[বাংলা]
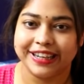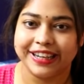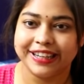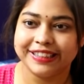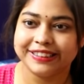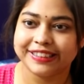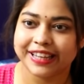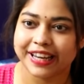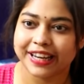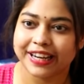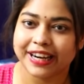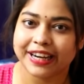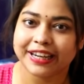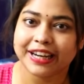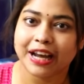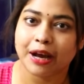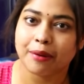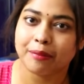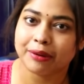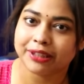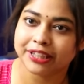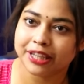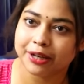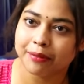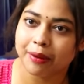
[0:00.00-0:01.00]
এই জায়গাটা
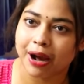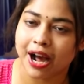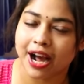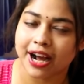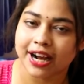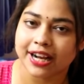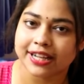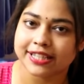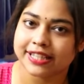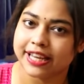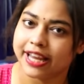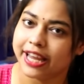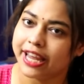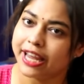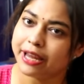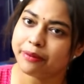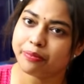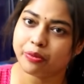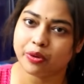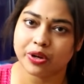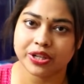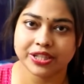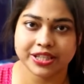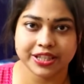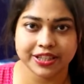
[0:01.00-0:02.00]
আমাদের ভাগ আছে এই
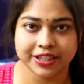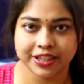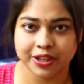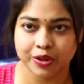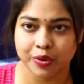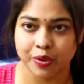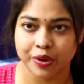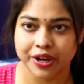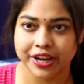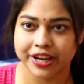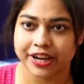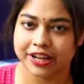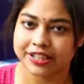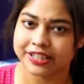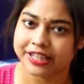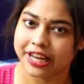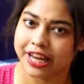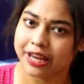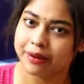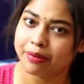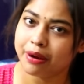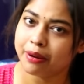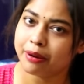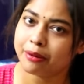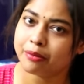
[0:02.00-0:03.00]
পরিস্থিতিতে হয়ে গেছে
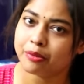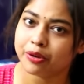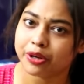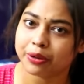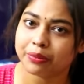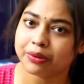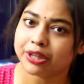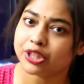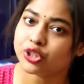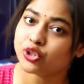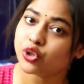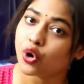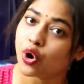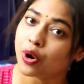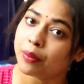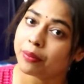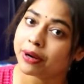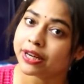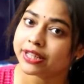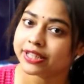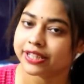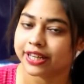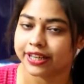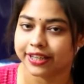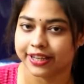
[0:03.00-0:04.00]
এইভাবে মোটামুটি ছ
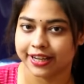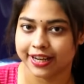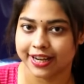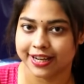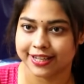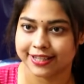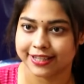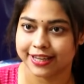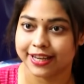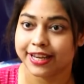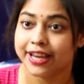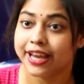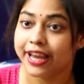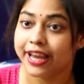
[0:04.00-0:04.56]
মাস কেটে গেছে